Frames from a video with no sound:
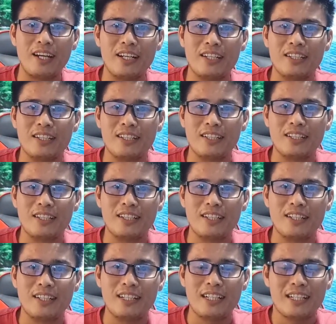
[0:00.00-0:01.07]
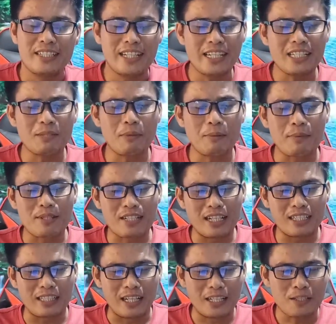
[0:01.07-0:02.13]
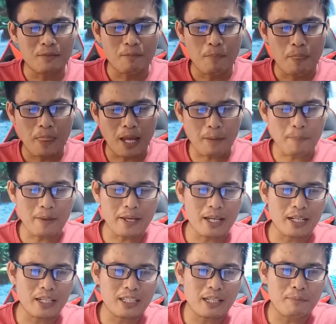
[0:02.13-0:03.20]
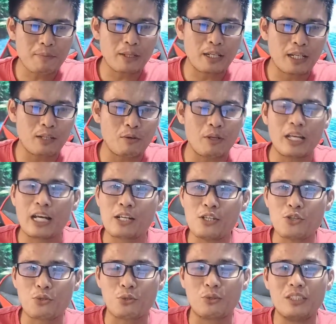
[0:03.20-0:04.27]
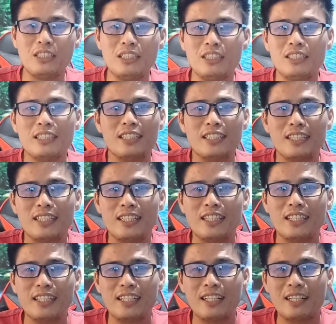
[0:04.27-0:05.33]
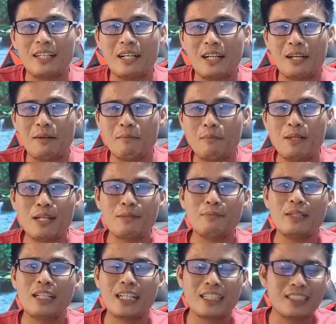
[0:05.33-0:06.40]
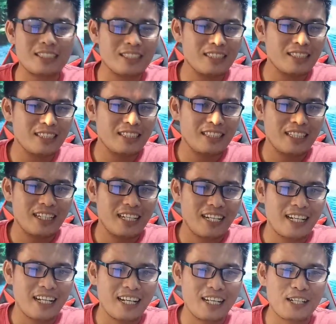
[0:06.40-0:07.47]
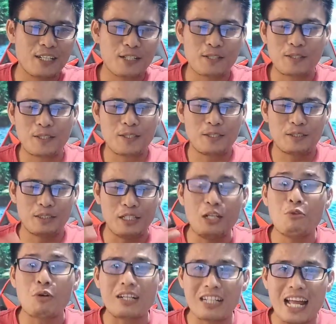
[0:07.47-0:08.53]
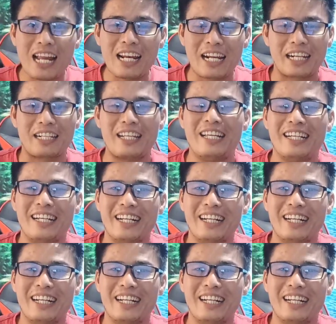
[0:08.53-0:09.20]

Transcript: Ya. Jadi teman-teman sekalian, apa yang disampaikan oleh Aristo ini benar-benar uh, di luar nalar.